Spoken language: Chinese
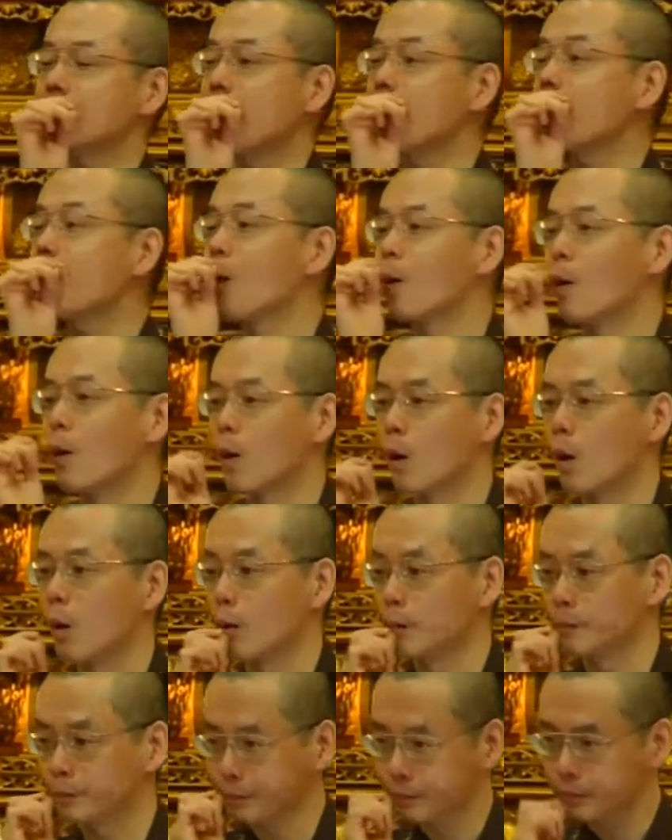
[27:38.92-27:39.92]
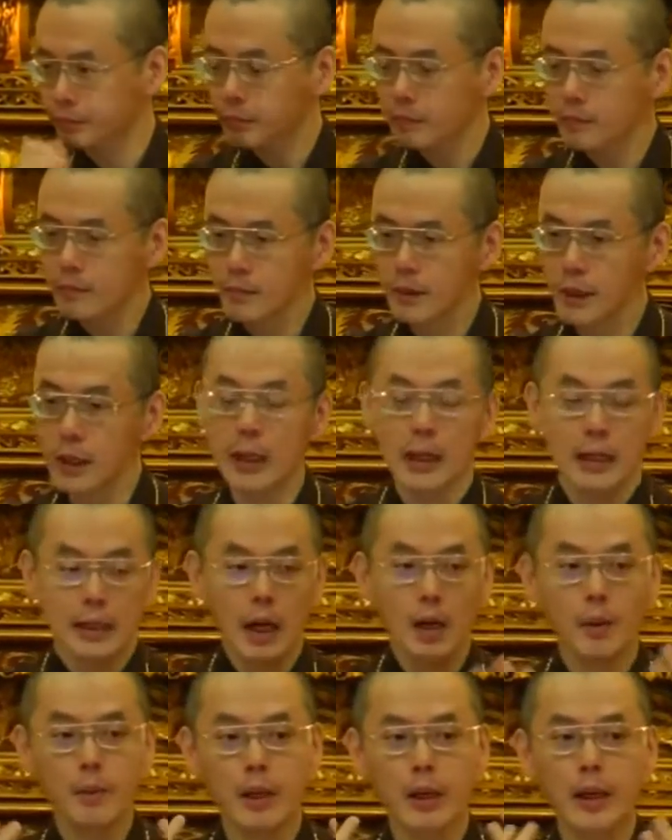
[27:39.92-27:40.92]
要擦口红，
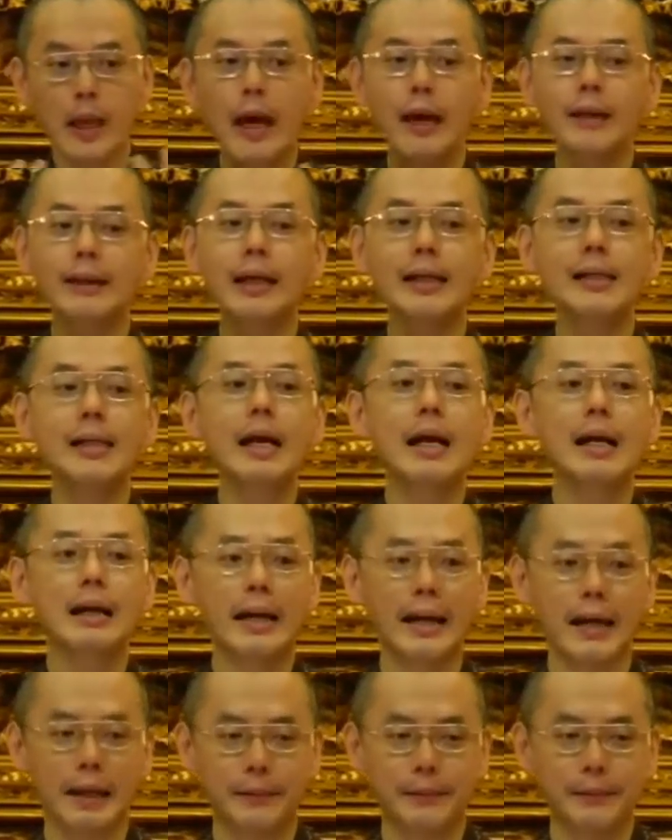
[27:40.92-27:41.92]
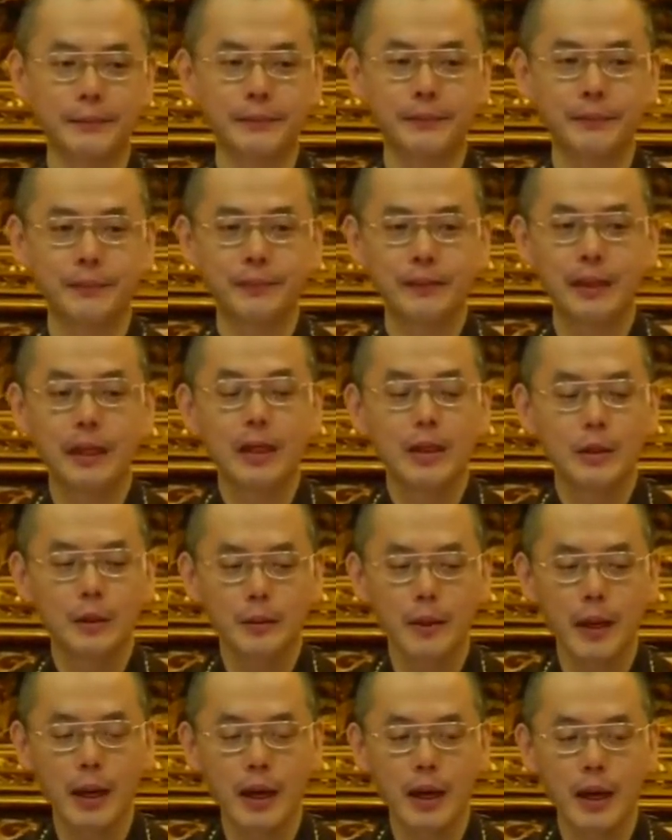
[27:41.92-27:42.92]
然后我们还要戴项链，
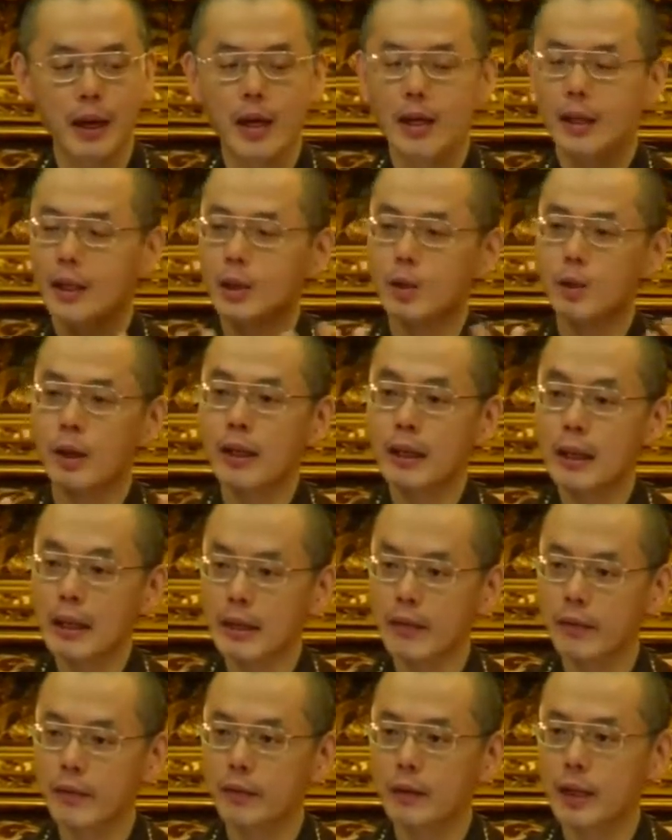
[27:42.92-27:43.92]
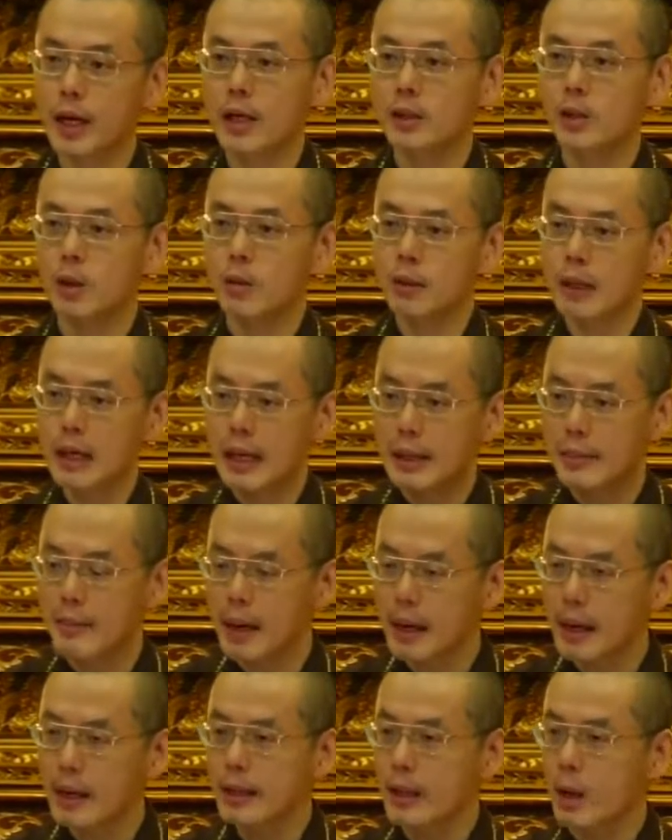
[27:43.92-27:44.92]
对不对？那穿的衣服呢，从里
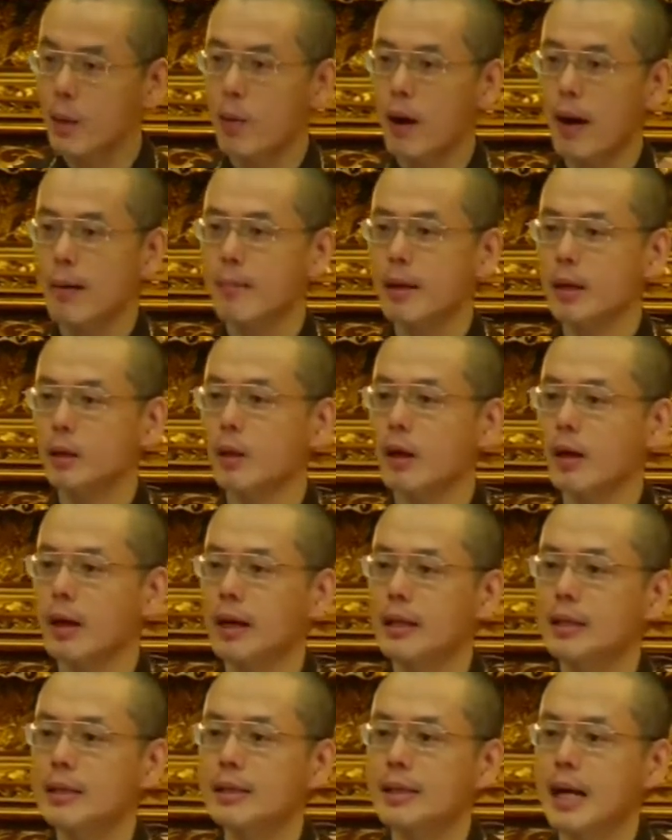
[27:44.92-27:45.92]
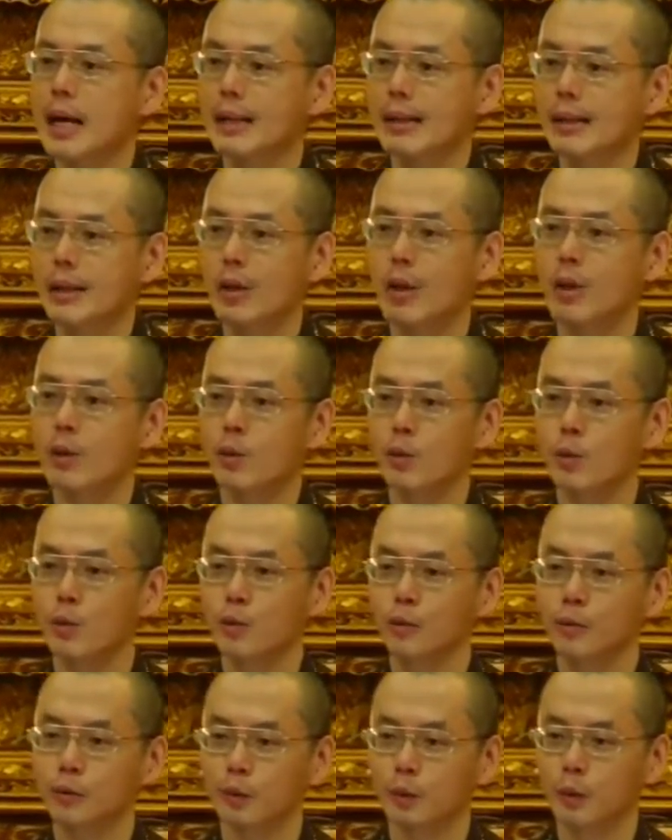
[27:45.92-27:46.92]
面到外面都要很讲究、很
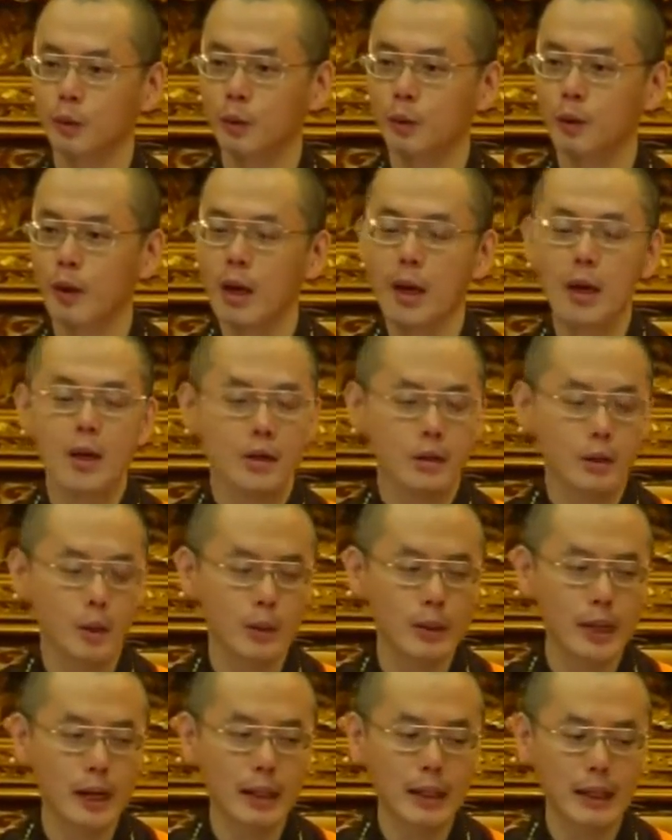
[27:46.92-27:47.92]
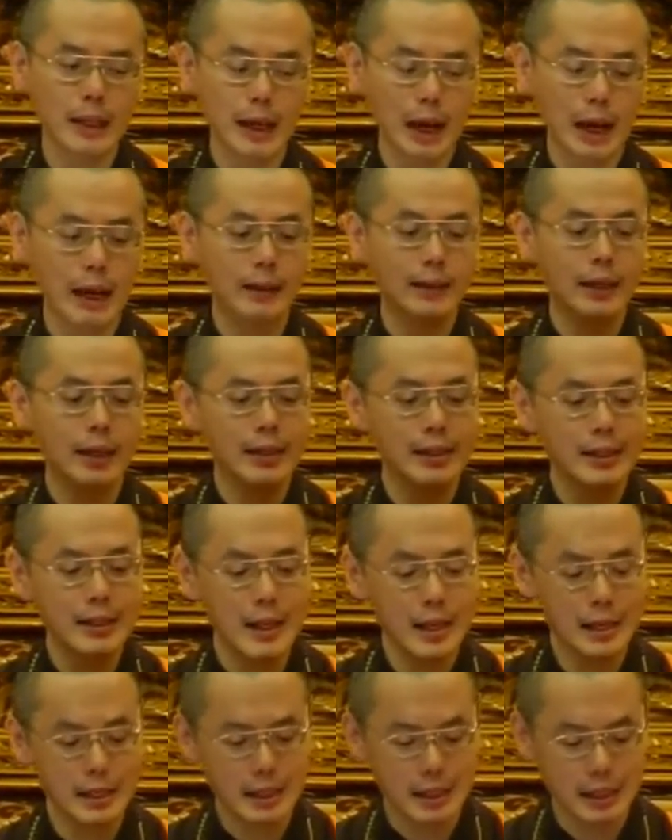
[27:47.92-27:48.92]
舒服。手上呢，还要戴
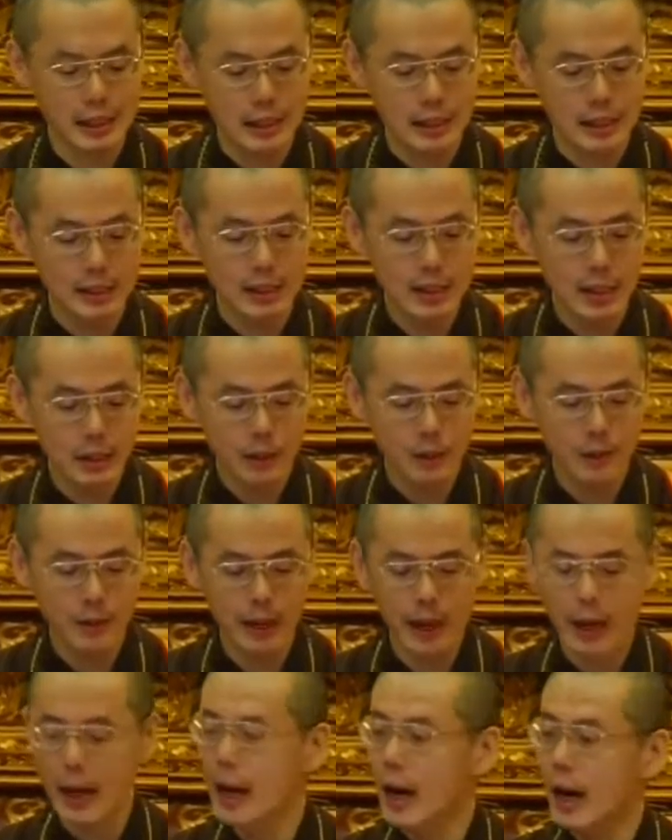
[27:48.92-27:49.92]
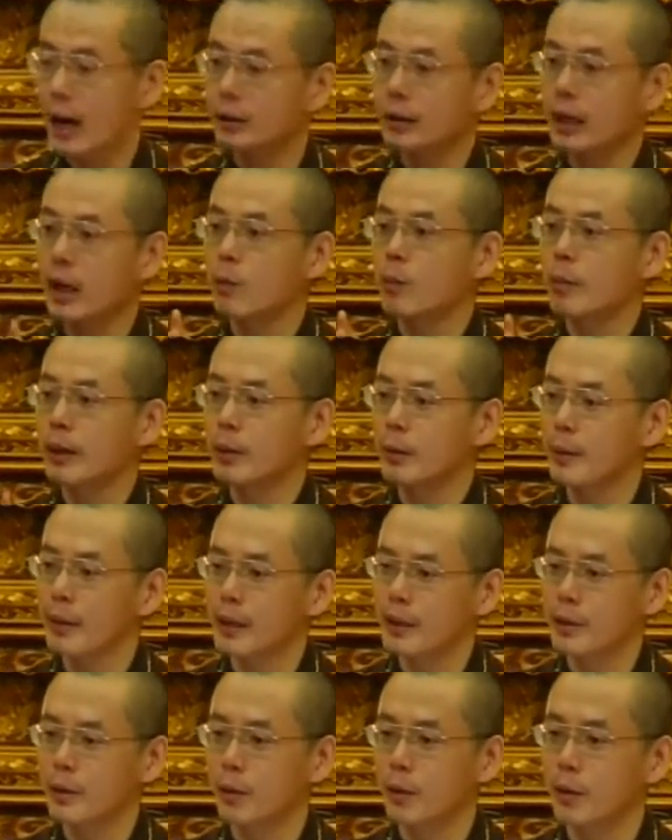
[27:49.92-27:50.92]
戒指，对不对？还要戴名贵
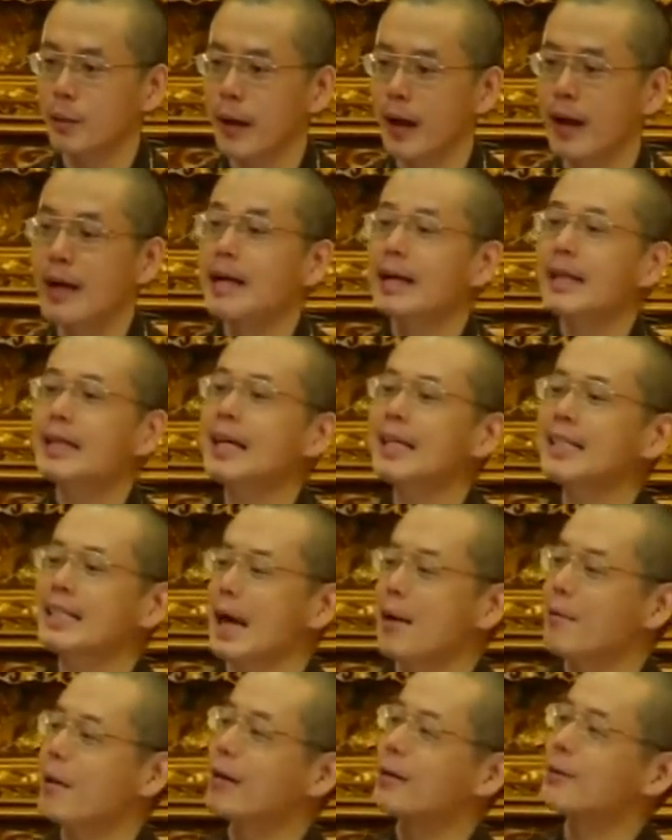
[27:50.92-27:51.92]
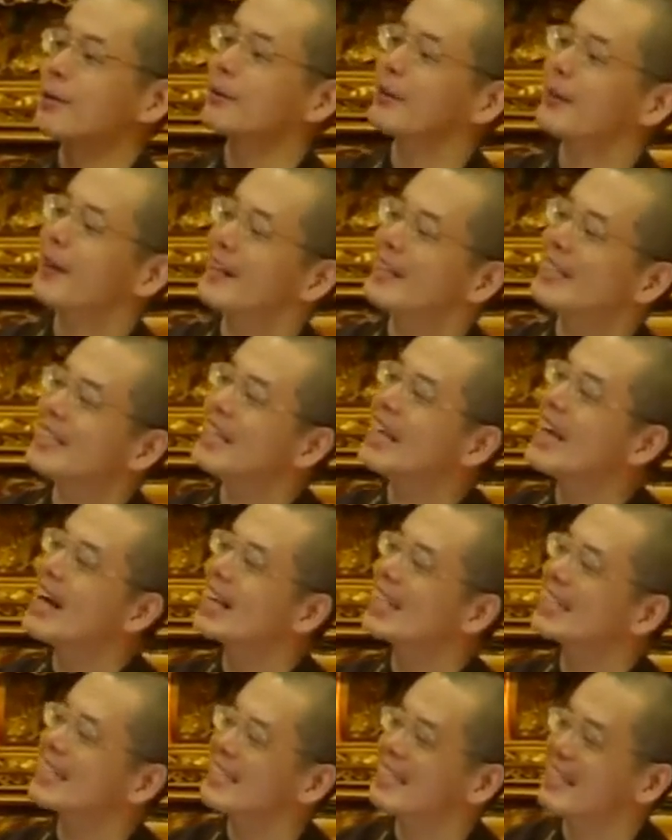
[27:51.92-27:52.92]
的手表。跟人家讲话的时候都要这
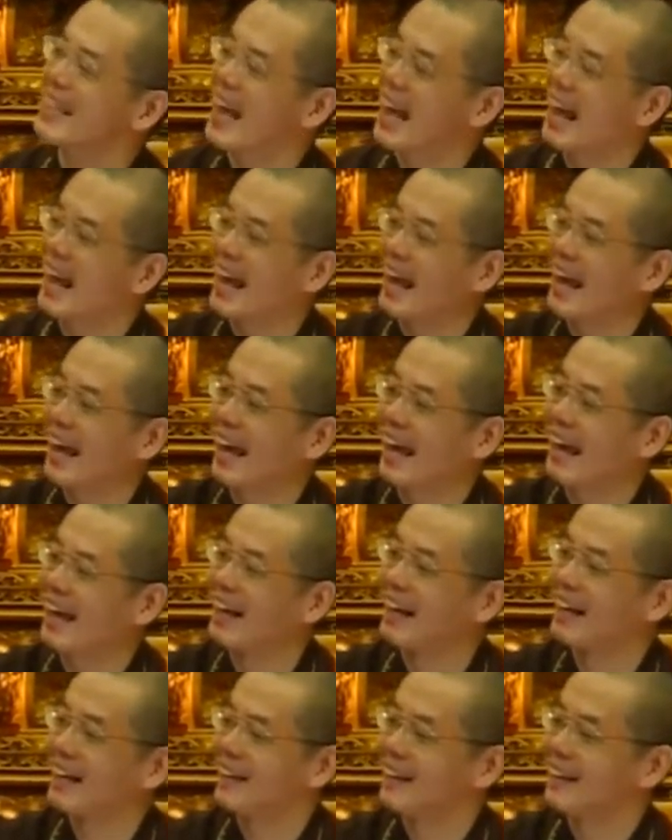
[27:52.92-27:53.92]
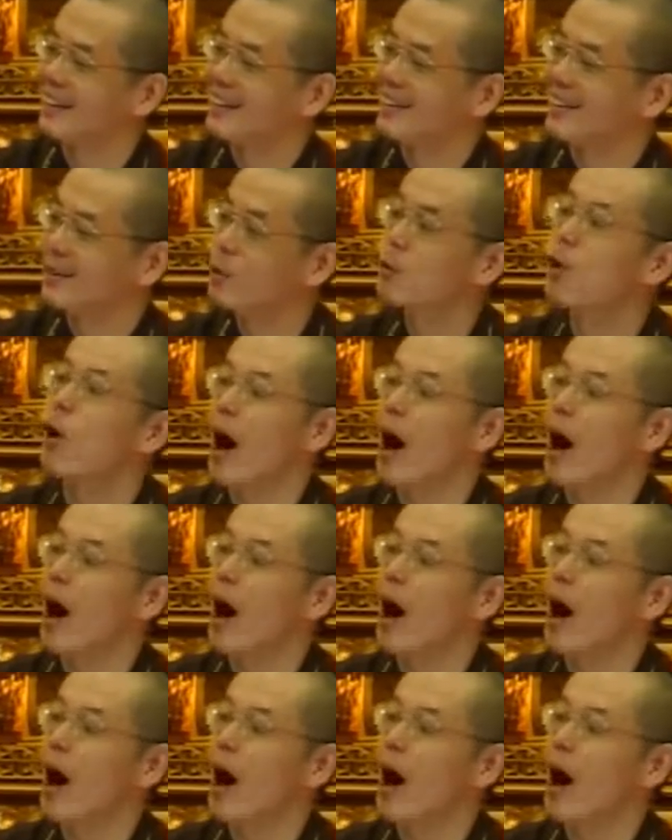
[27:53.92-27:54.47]
样子呢，五